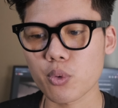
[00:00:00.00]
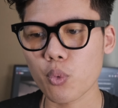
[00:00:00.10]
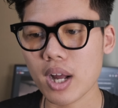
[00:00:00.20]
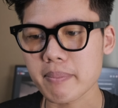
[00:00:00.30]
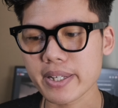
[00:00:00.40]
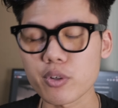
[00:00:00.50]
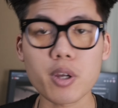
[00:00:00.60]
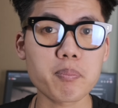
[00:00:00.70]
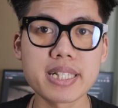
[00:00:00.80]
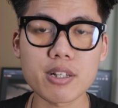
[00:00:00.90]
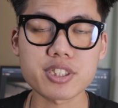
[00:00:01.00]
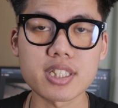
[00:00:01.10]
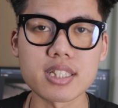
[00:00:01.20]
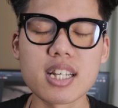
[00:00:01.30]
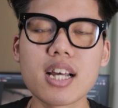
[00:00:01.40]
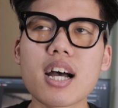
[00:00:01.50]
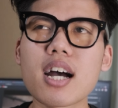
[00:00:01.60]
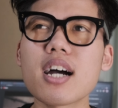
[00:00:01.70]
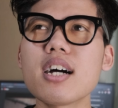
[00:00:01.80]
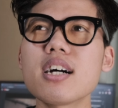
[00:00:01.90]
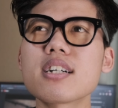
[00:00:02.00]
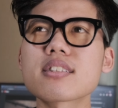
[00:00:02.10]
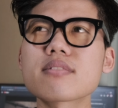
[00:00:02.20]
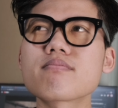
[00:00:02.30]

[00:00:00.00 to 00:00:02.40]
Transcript: qua máy của Lockheed Lawson à,